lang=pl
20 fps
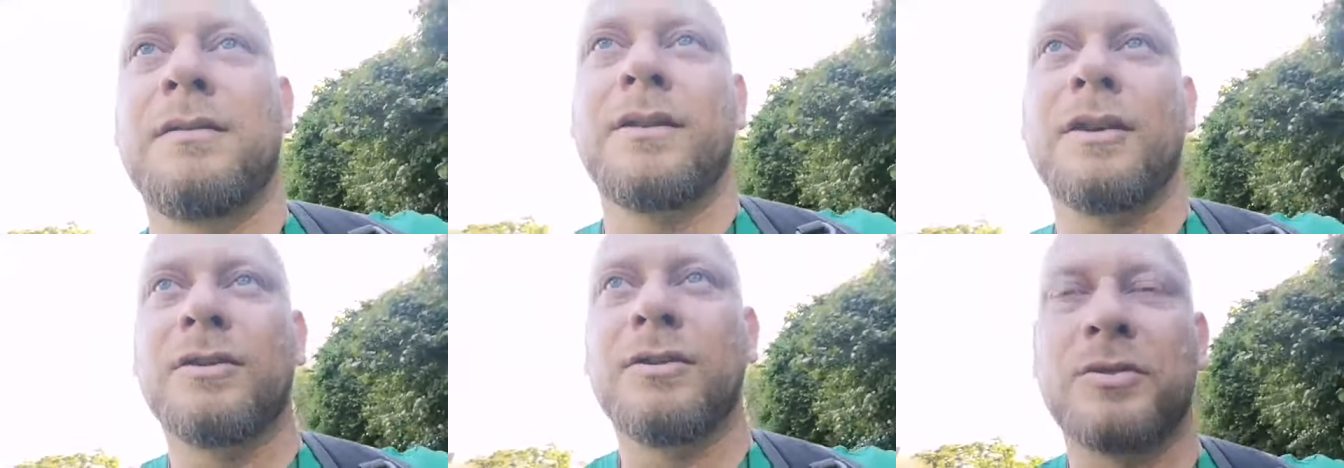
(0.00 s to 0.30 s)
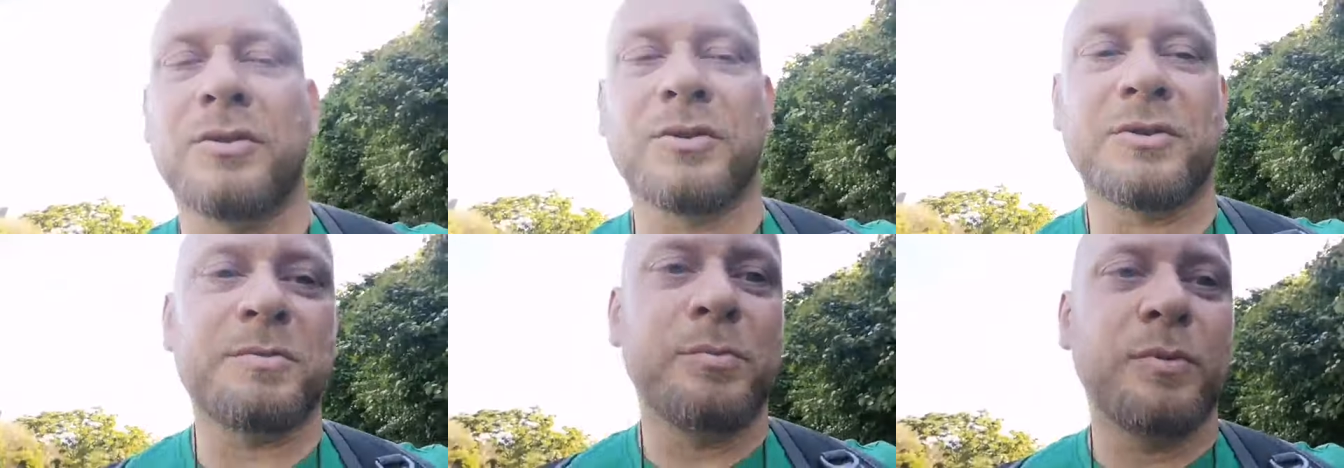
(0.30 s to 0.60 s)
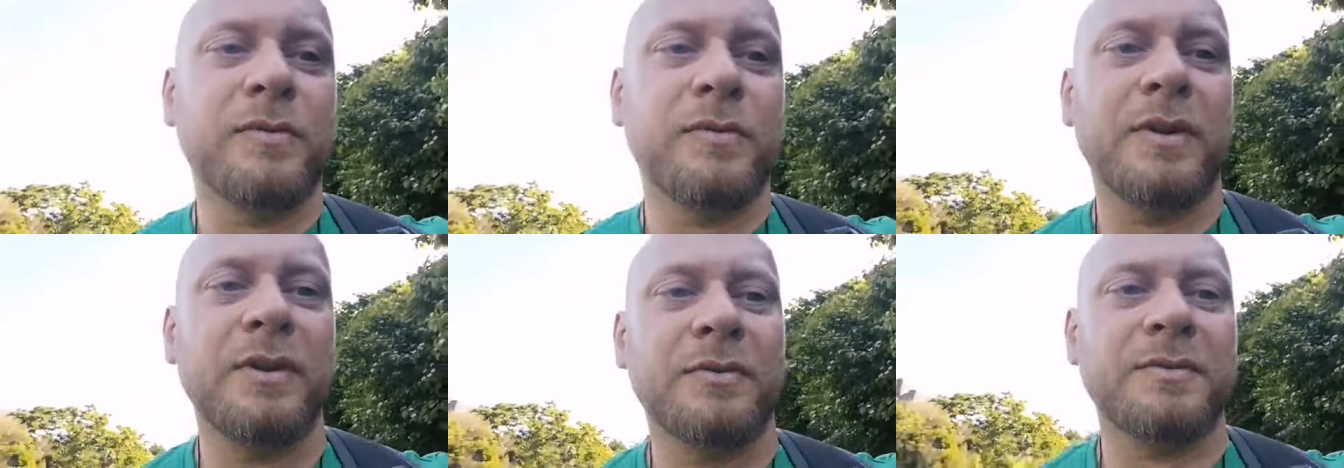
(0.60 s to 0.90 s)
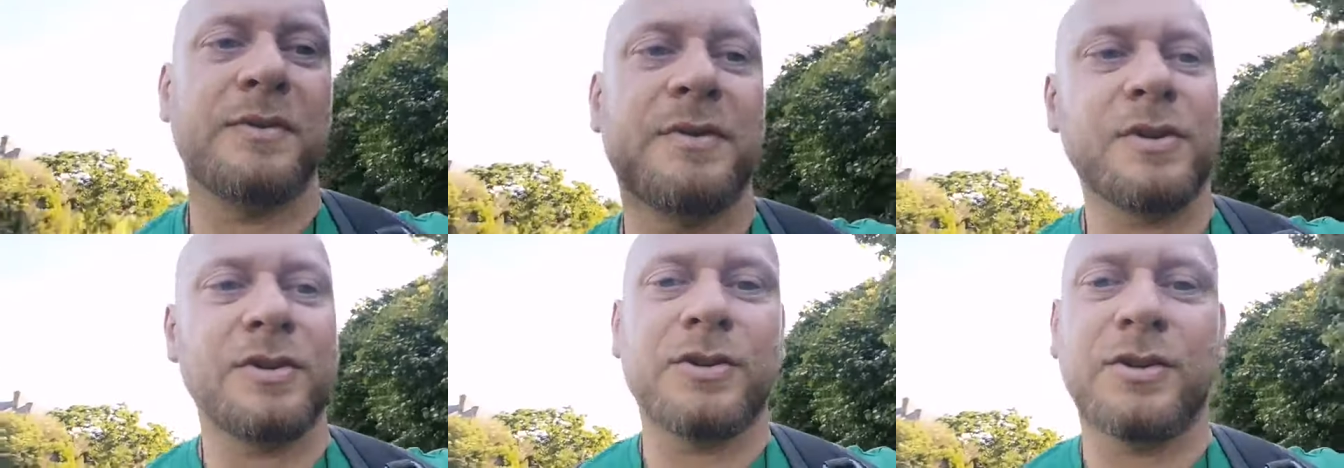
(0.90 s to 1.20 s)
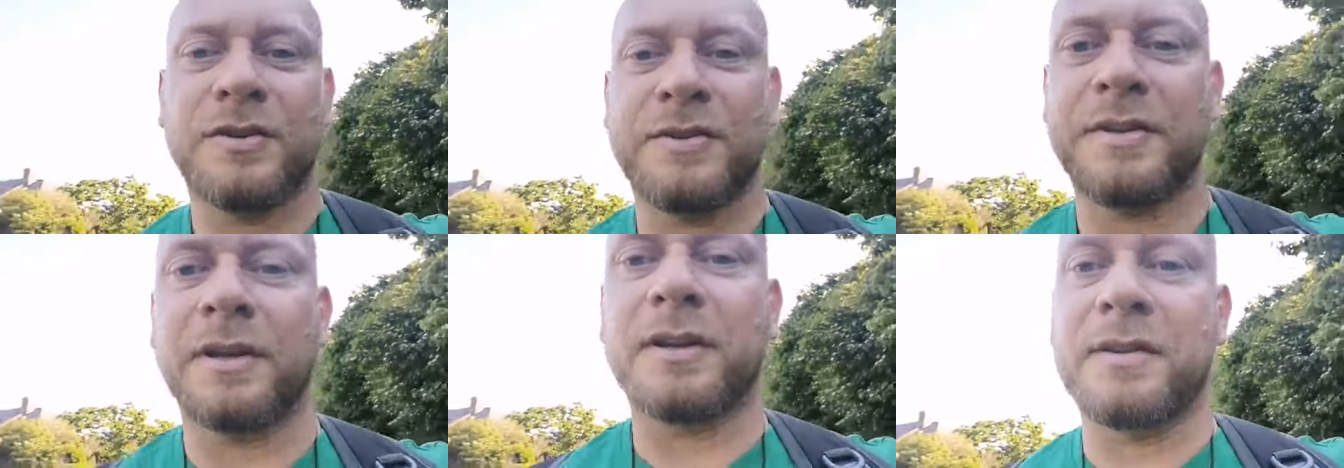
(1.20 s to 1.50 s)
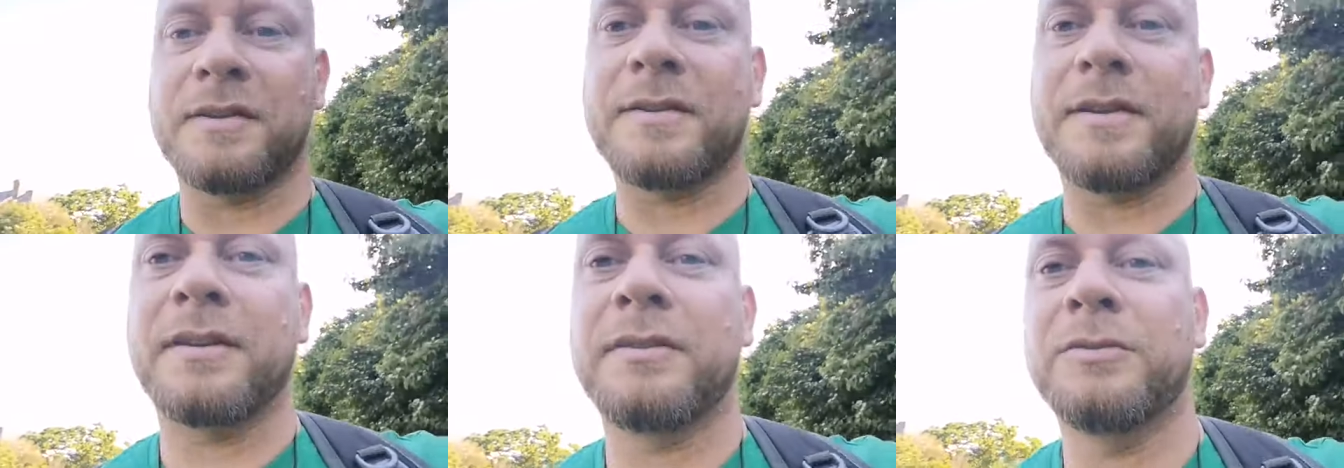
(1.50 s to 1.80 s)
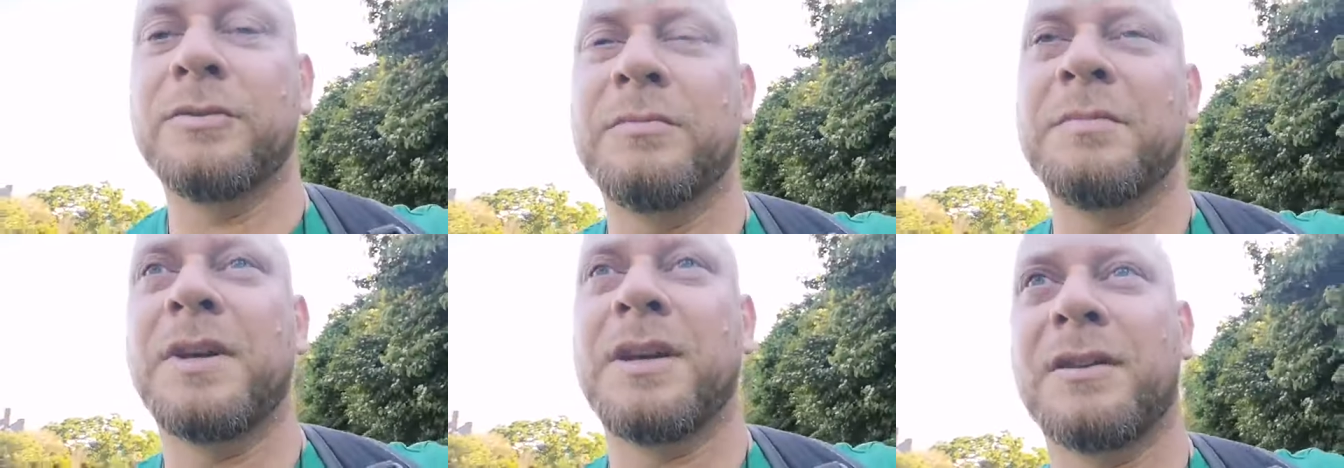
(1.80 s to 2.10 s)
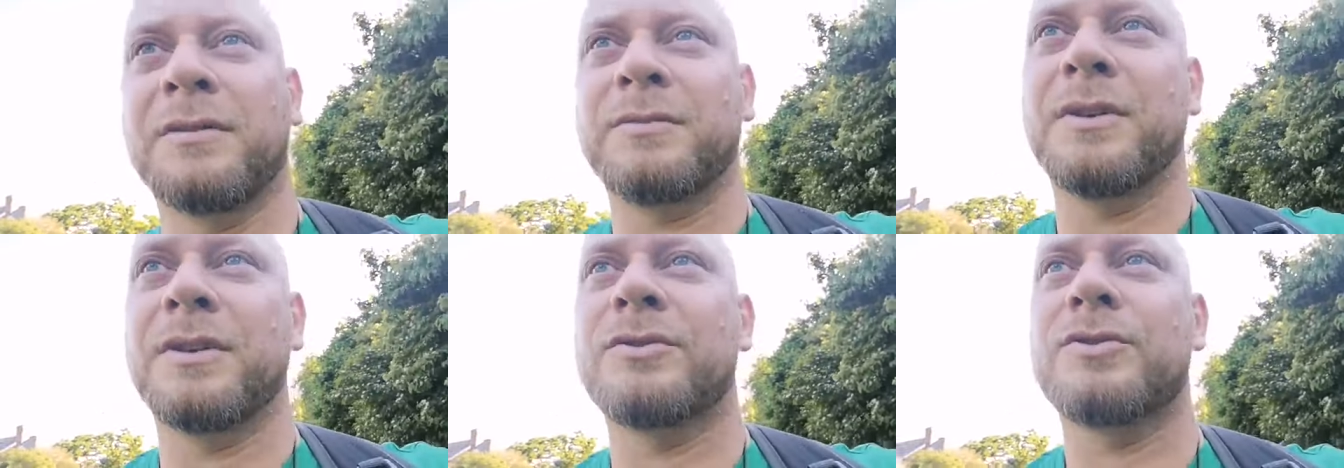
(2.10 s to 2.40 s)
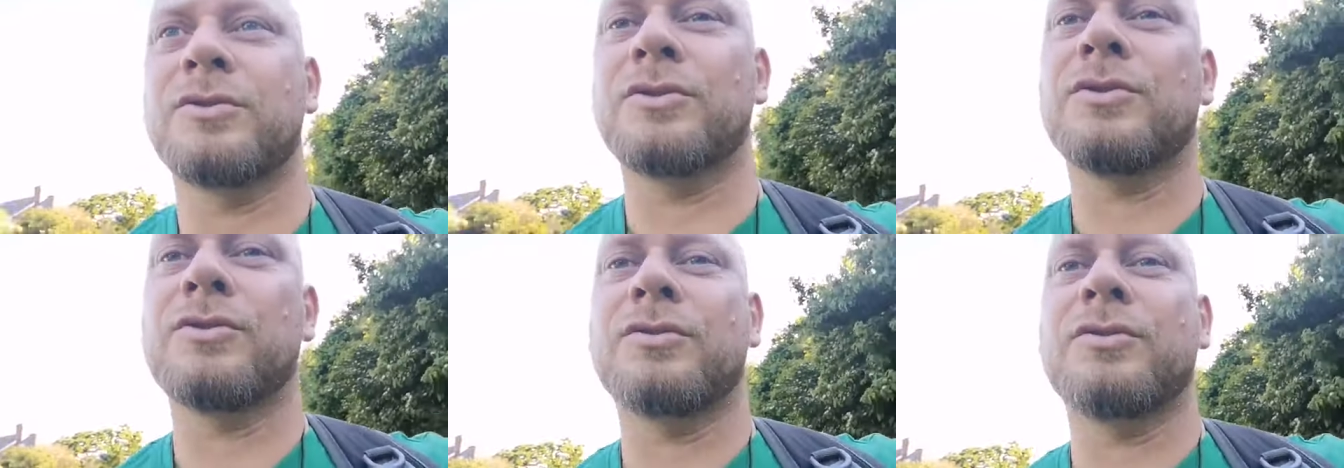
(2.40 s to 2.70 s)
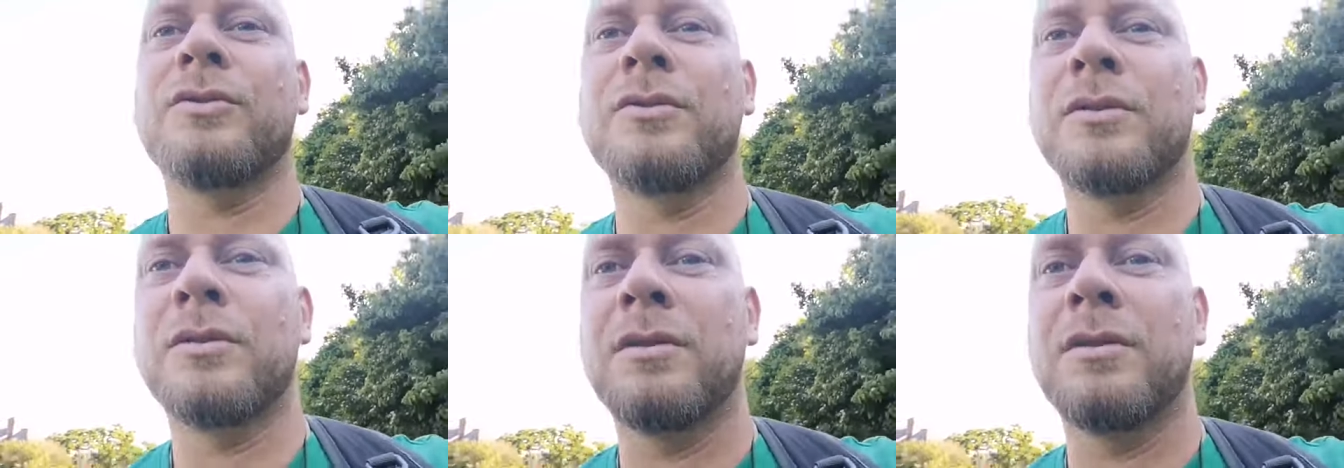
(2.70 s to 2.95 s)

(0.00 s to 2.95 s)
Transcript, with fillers: jego rozpływające się serce, gdy umierał na krzyżu,